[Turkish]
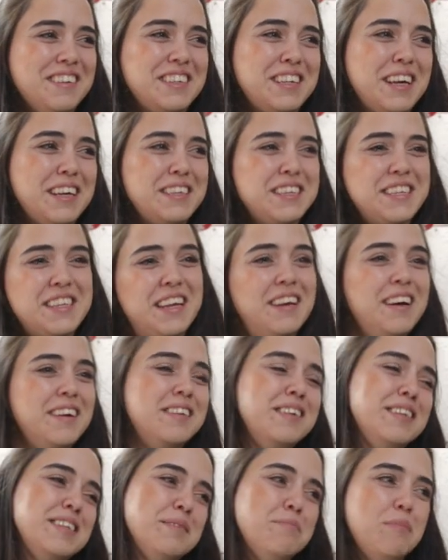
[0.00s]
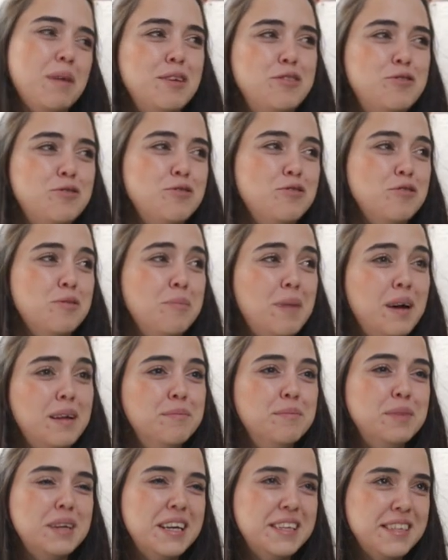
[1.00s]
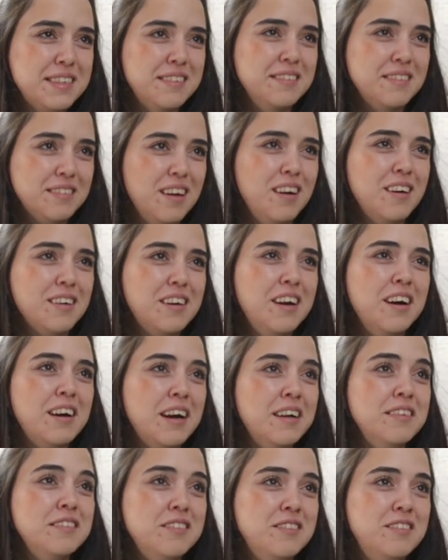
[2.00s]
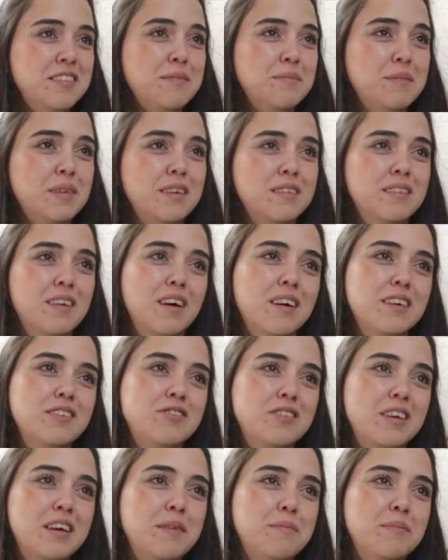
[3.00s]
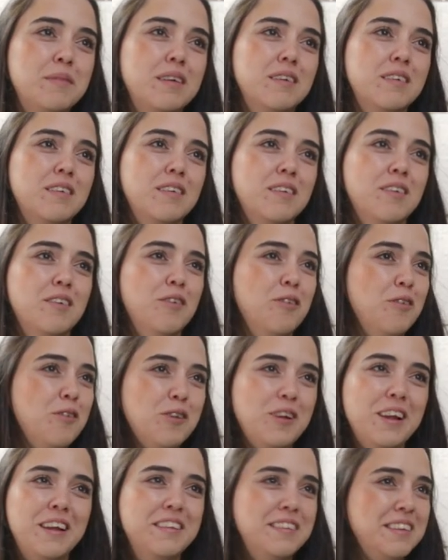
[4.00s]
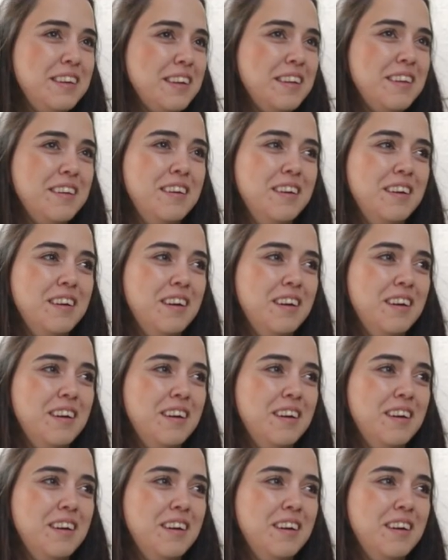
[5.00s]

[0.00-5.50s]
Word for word: Sanki sen annesin ben çocuğum. Ben biraz daha garanticiyimdir, daha şeyimdir. O öyle değil.